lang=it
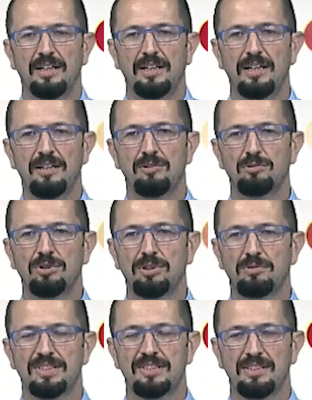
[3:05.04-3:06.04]
e uno di
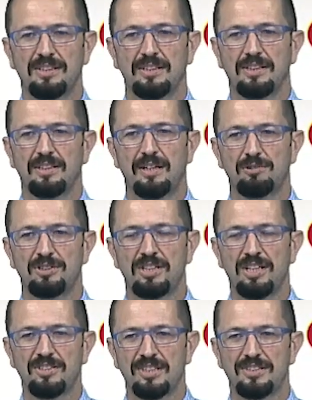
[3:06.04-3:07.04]
questi eh,
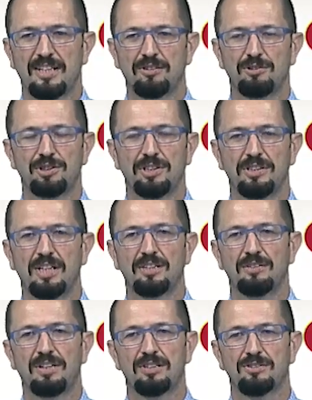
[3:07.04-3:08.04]
austriaci che stanno
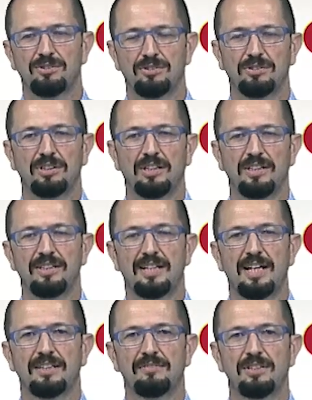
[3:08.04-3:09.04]
scendendo verso, in
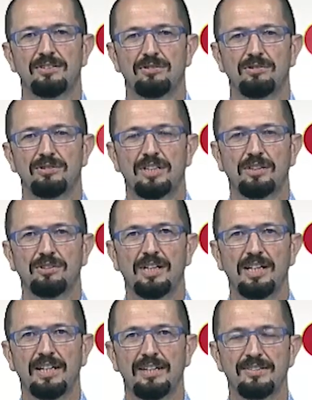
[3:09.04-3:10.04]
ritirata verso lo Stato
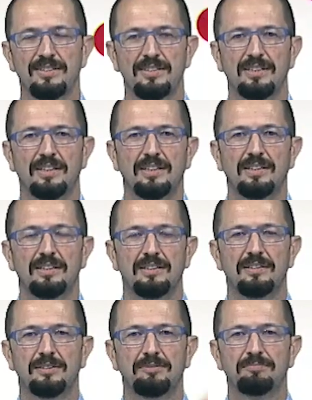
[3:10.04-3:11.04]
della Chiesa,
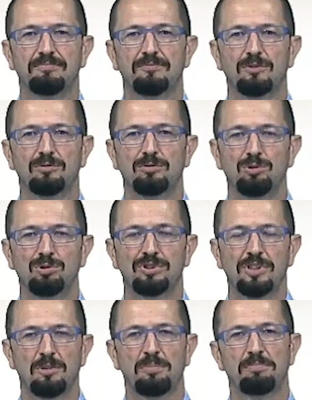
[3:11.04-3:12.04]
ehm, un
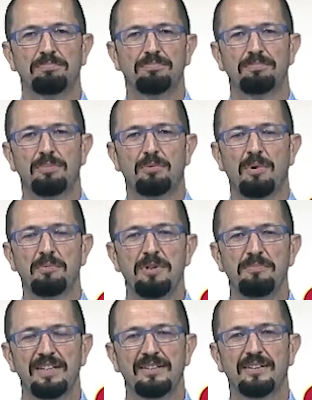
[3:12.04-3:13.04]
ussaro
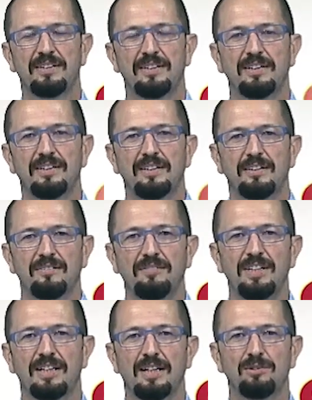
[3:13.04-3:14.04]
probabilmente,
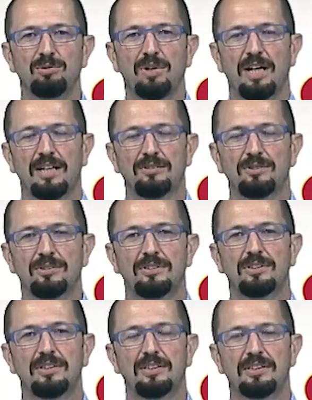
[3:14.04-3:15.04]
viene catturato
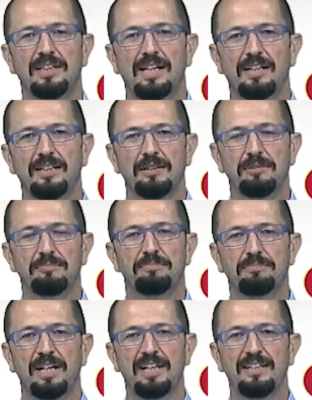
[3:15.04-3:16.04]
eh, dai
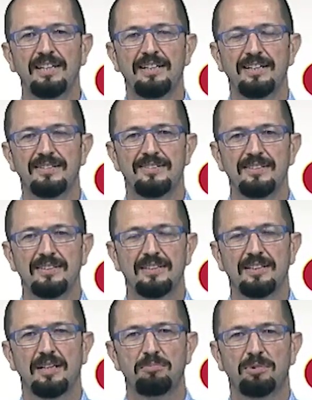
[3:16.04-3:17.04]

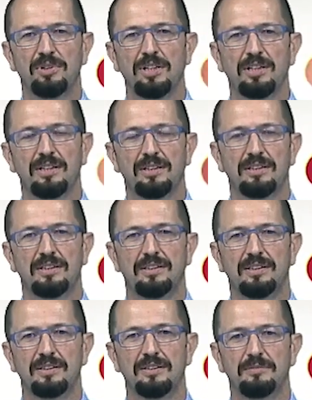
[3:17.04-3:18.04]
marignanesi che poi
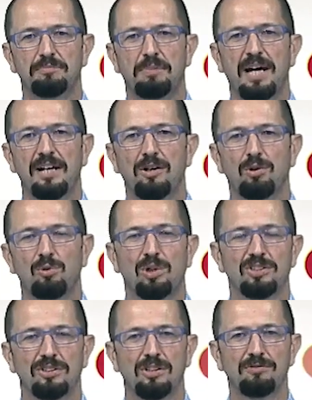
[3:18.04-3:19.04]
eh, pare lo
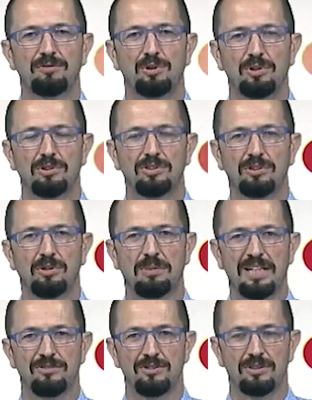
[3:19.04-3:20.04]
cuociano al forno e se lo
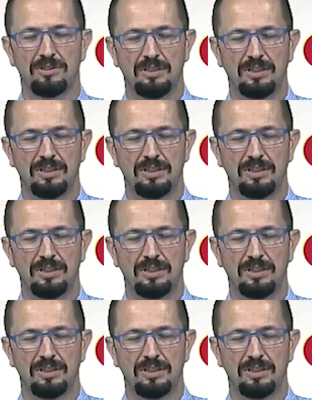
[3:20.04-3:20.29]
mangino.